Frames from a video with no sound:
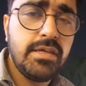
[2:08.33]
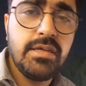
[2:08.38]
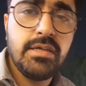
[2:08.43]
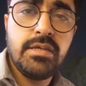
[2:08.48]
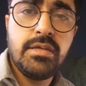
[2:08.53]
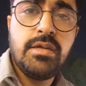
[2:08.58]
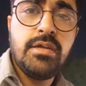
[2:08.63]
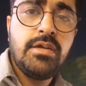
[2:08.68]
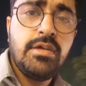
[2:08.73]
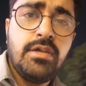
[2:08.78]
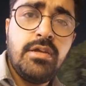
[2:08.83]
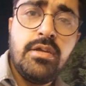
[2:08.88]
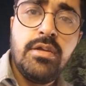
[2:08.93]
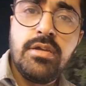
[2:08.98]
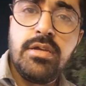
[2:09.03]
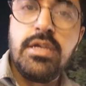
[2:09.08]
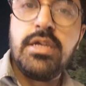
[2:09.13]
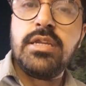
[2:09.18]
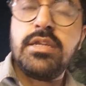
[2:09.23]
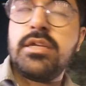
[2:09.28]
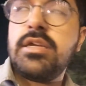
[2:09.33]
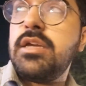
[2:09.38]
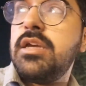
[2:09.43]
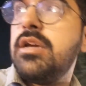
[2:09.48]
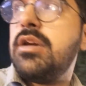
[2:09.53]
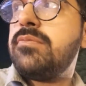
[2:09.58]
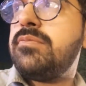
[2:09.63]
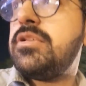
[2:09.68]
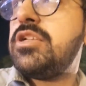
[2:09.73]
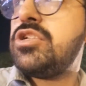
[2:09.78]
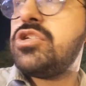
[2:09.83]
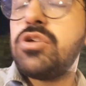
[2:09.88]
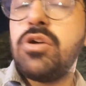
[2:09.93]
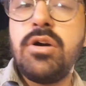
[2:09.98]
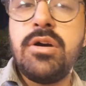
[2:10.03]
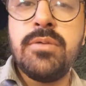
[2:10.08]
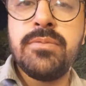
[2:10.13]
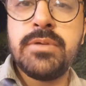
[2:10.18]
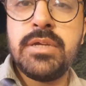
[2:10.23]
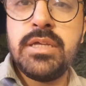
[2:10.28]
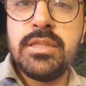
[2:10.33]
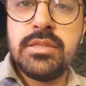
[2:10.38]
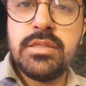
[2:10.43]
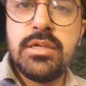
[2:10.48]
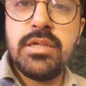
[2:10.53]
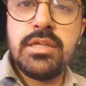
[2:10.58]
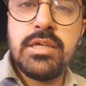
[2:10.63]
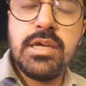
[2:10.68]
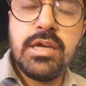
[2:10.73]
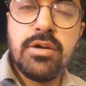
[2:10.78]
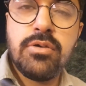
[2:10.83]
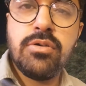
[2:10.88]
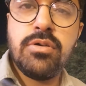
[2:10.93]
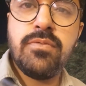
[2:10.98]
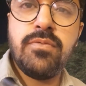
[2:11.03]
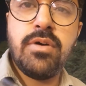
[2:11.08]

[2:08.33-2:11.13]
के इनकी अपनी शॉप के अंदर या कोई